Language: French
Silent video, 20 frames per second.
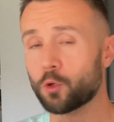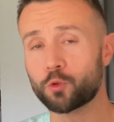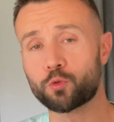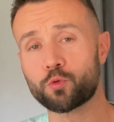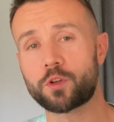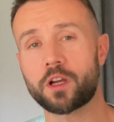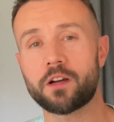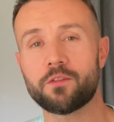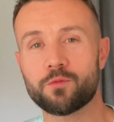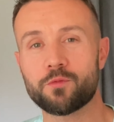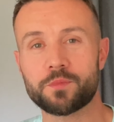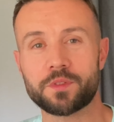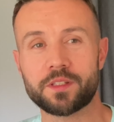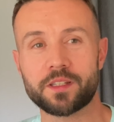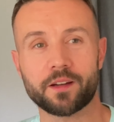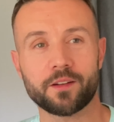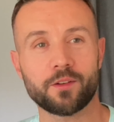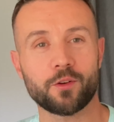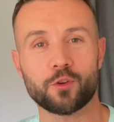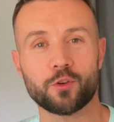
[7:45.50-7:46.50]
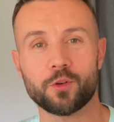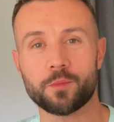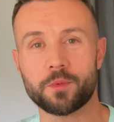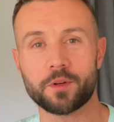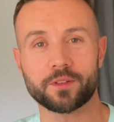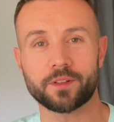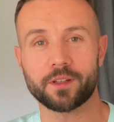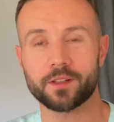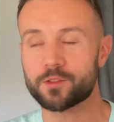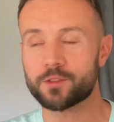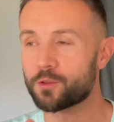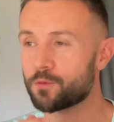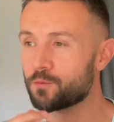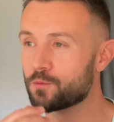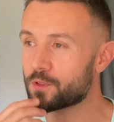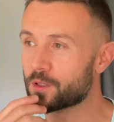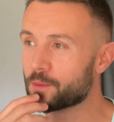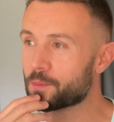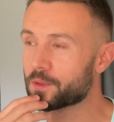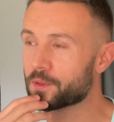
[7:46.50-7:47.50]
tout cas, vous me direz en commentaire ce que
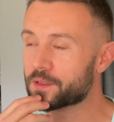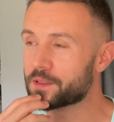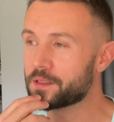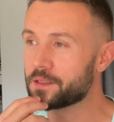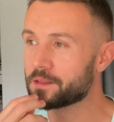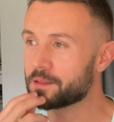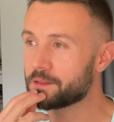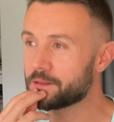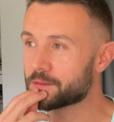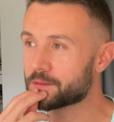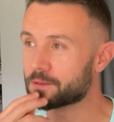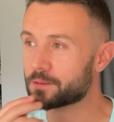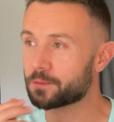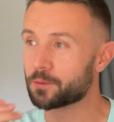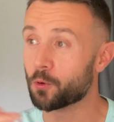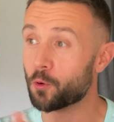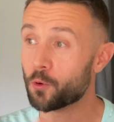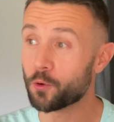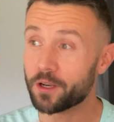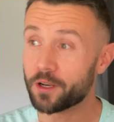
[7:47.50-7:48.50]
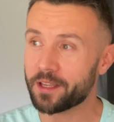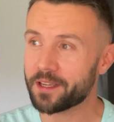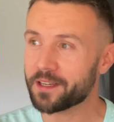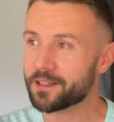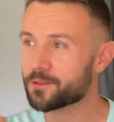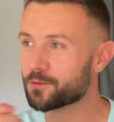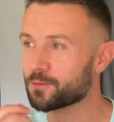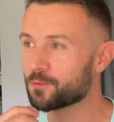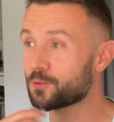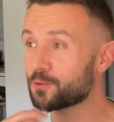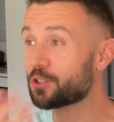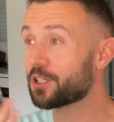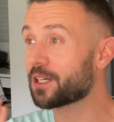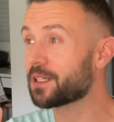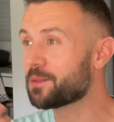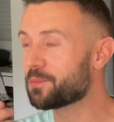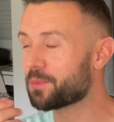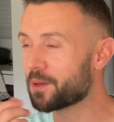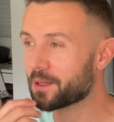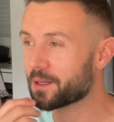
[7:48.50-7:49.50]
vous en pensez. Hein. Rolex ou
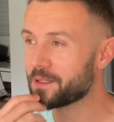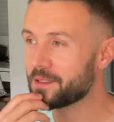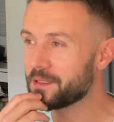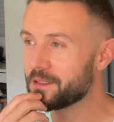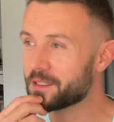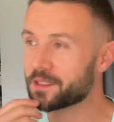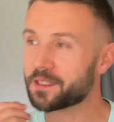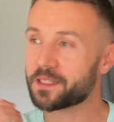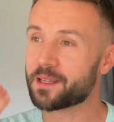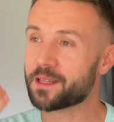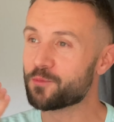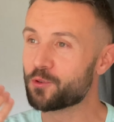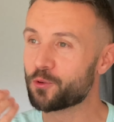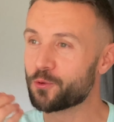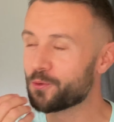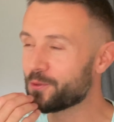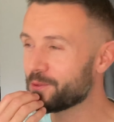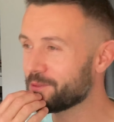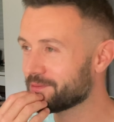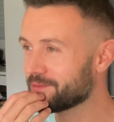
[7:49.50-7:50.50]
Charlie Paris, quelle est la mieux